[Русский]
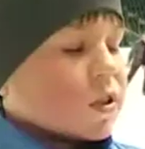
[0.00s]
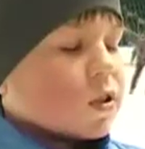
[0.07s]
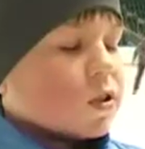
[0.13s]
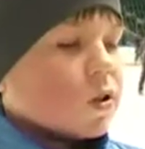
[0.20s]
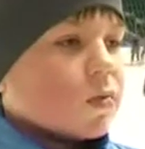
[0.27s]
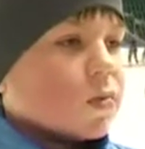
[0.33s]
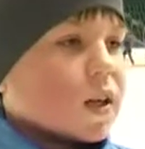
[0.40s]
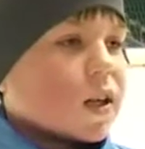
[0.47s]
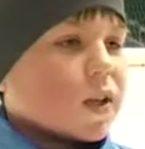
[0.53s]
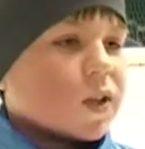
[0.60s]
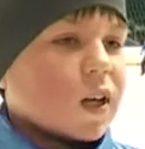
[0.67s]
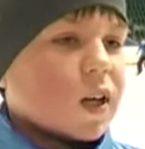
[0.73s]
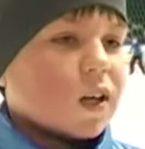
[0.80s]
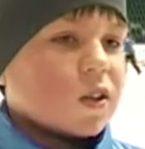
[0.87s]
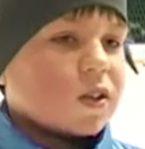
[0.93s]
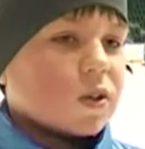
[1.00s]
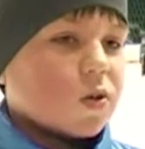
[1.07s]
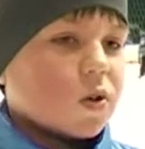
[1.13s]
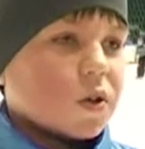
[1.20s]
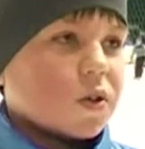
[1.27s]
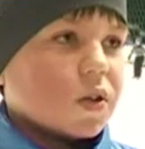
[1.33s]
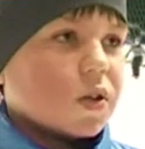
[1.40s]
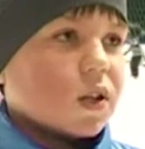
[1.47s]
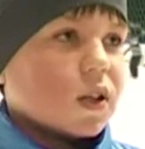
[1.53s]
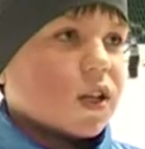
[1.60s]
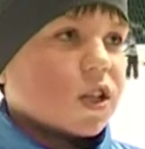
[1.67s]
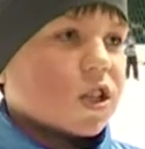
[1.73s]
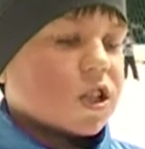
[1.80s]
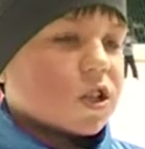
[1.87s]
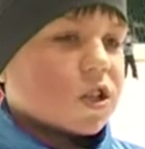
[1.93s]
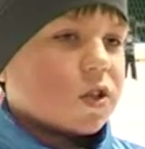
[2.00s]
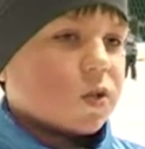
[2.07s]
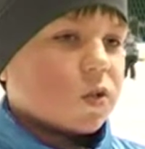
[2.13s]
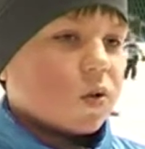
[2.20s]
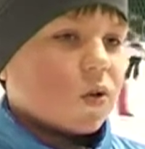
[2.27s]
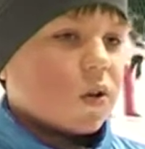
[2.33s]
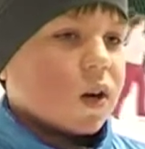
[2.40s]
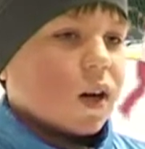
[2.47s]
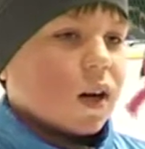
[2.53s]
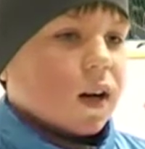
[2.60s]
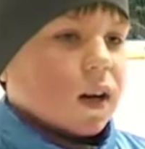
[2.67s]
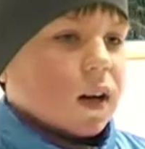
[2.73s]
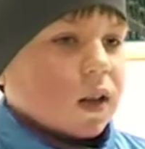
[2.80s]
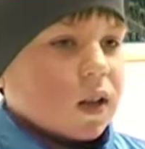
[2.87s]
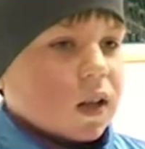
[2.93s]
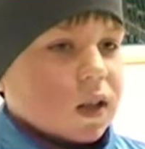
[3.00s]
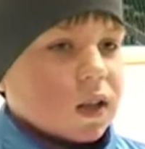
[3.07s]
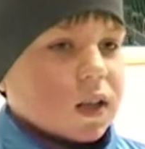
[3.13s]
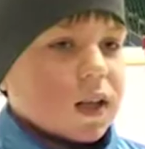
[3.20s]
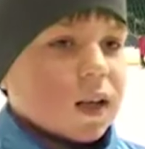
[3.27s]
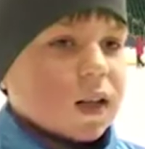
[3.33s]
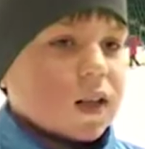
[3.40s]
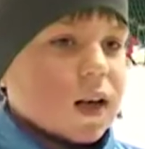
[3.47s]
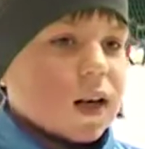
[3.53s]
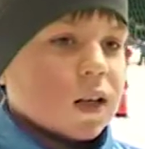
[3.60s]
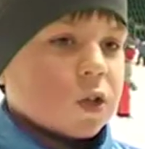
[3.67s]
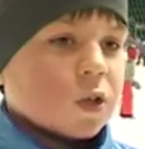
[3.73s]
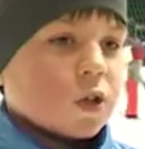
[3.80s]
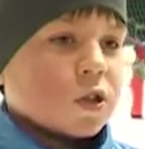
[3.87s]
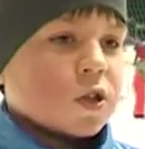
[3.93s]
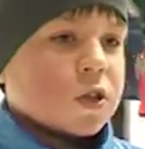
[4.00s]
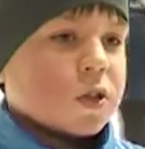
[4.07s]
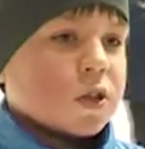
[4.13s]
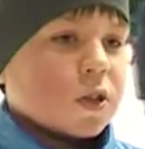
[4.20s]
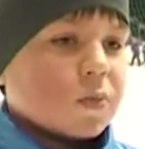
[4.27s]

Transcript: основном я катаюсь на горных лыжах, но и на коньках я тоже